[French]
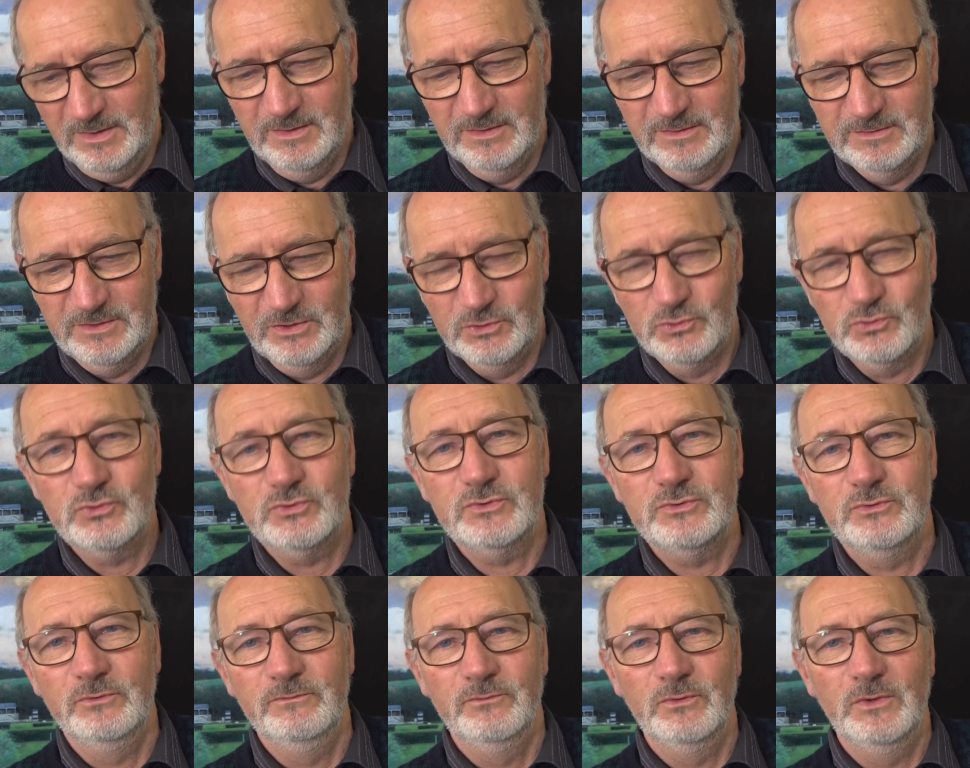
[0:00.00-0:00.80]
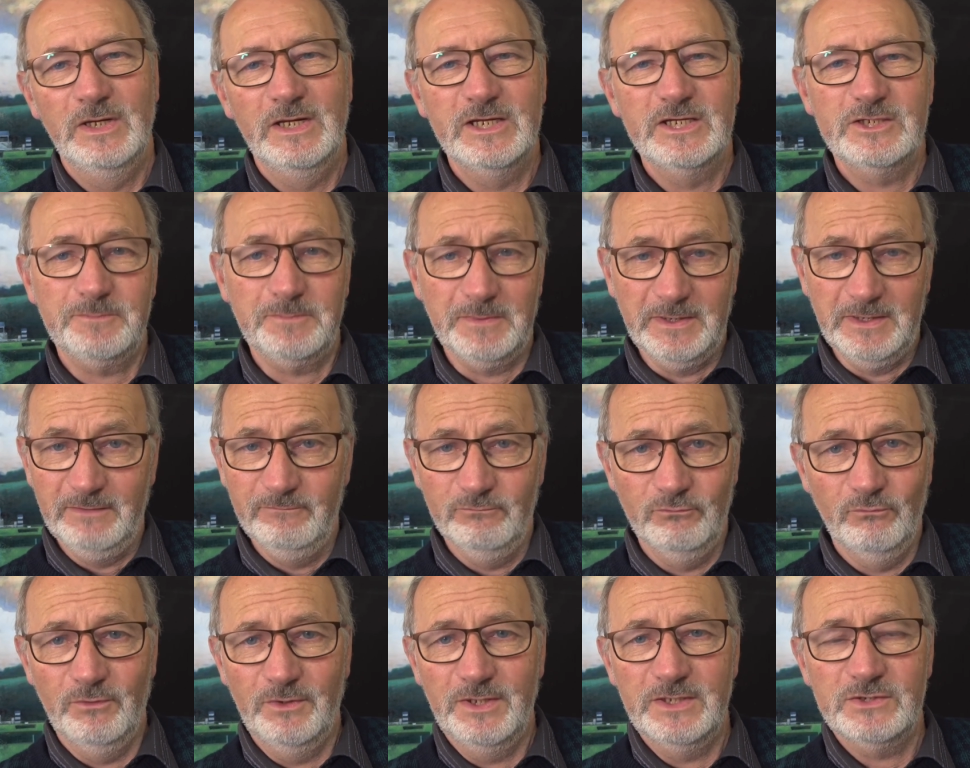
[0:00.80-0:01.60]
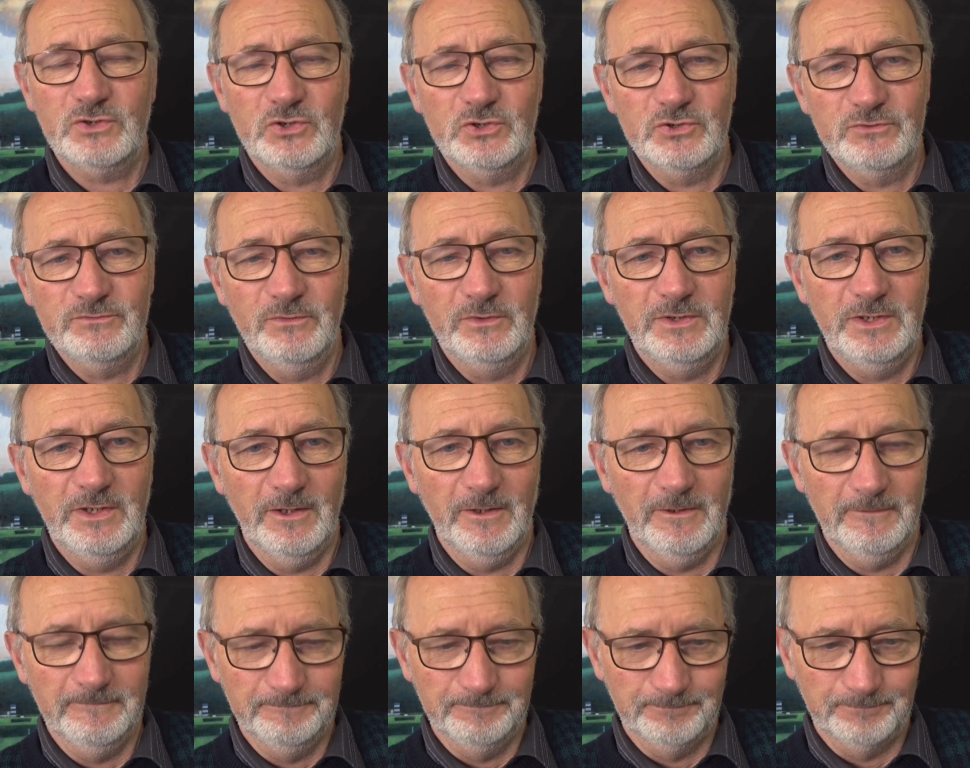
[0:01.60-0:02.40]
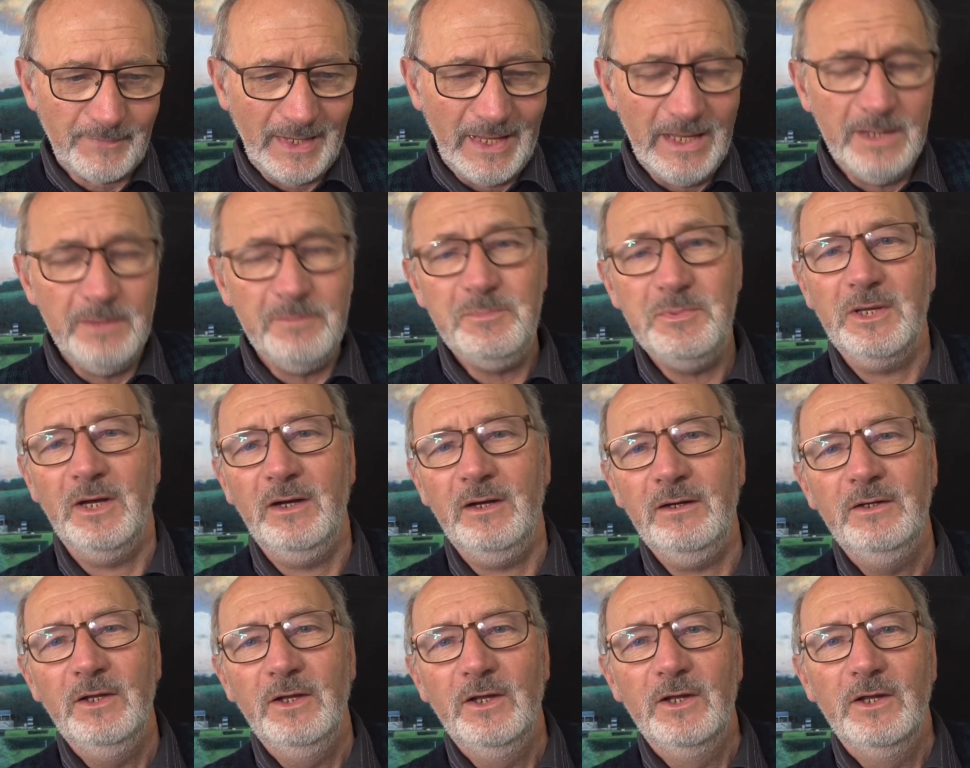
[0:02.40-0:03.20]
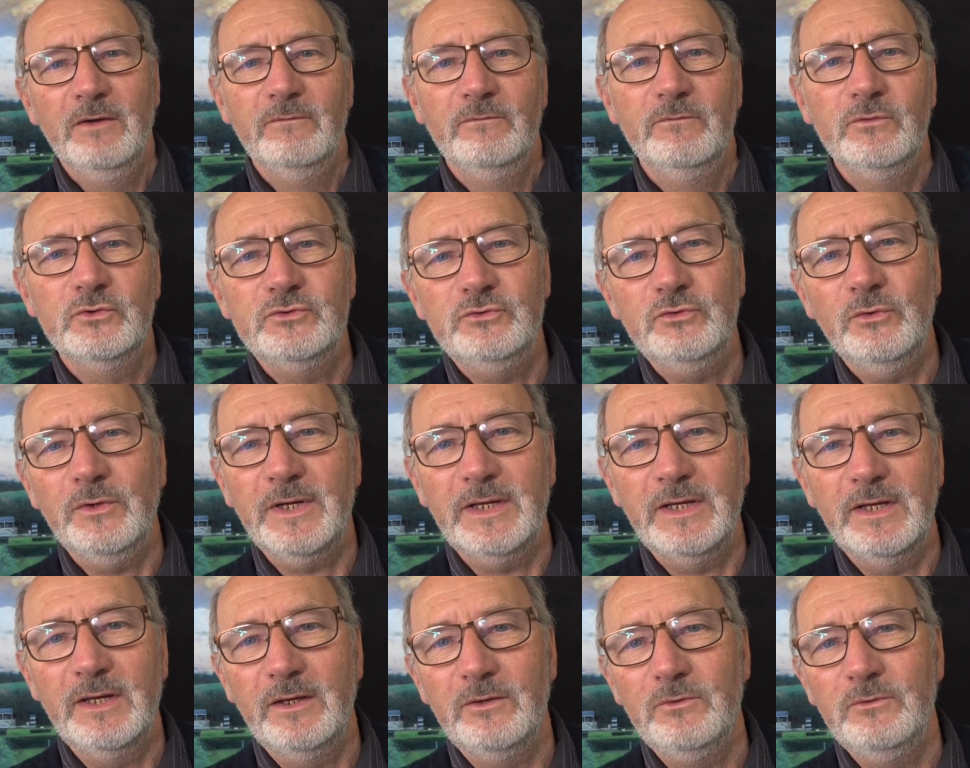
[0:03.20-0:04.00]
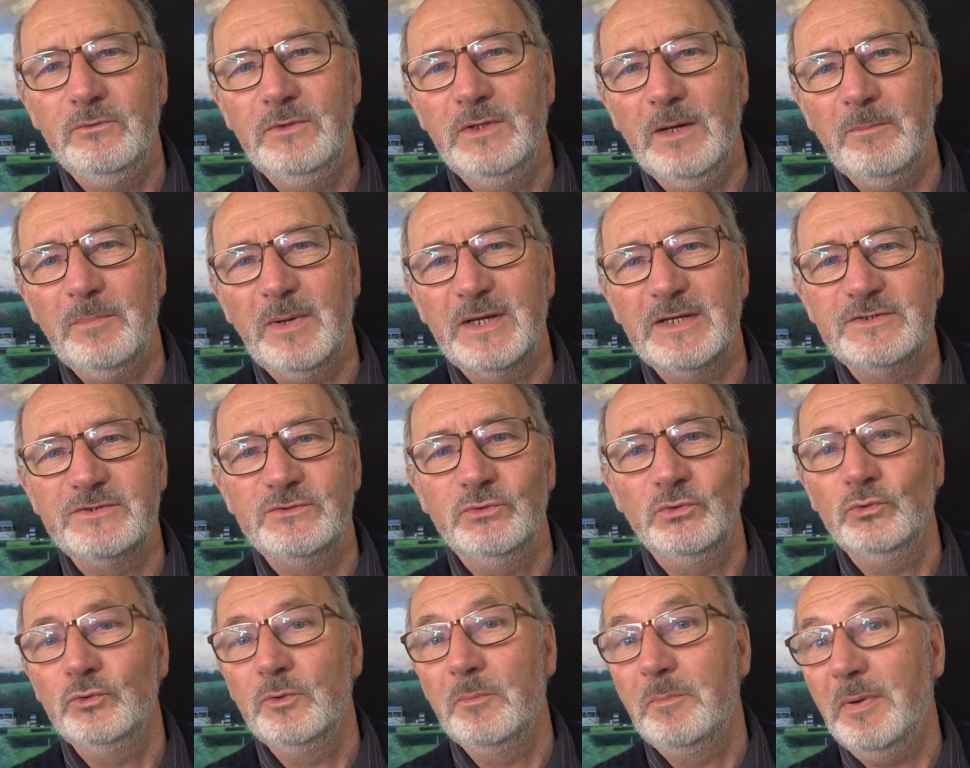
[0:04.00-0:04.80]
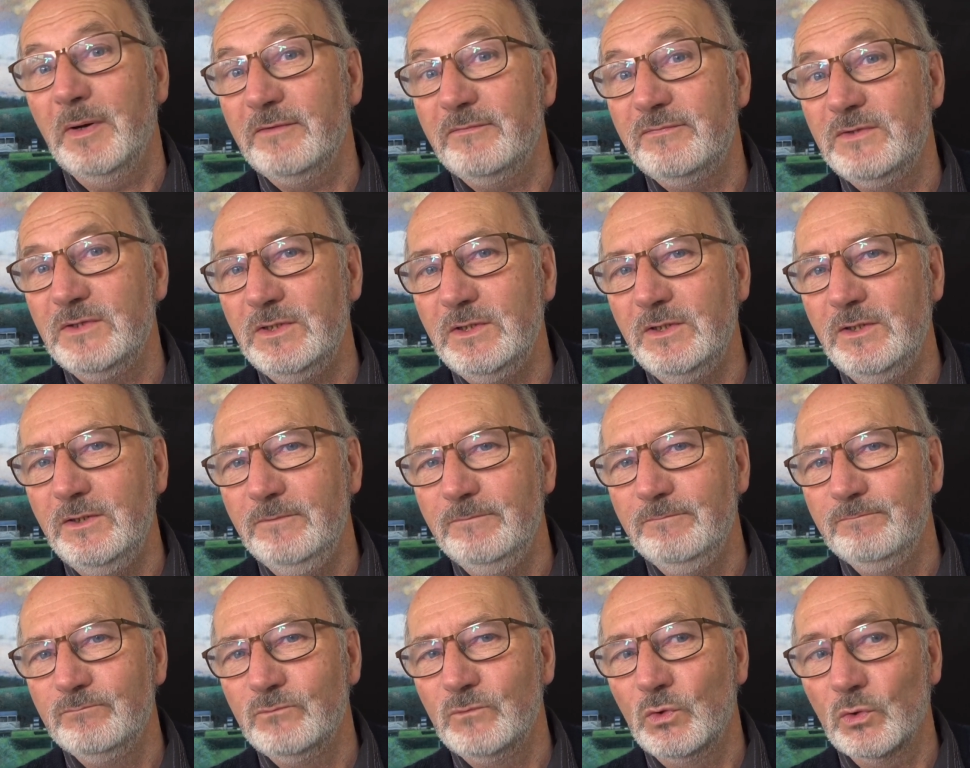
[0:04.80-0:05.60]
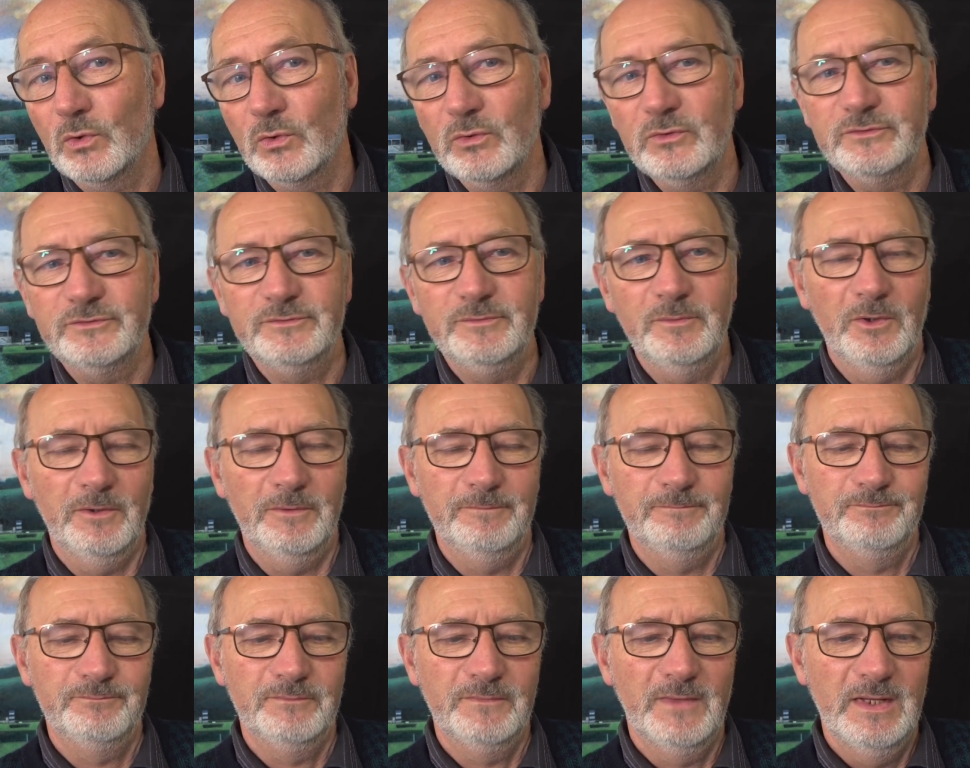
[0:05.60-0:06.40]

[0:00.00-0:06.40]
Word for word: C'est juste une vue de l'esprit, vous voyez ce que je veux dire. Eh bien, vous aurez une impression de pas fini, curieusement.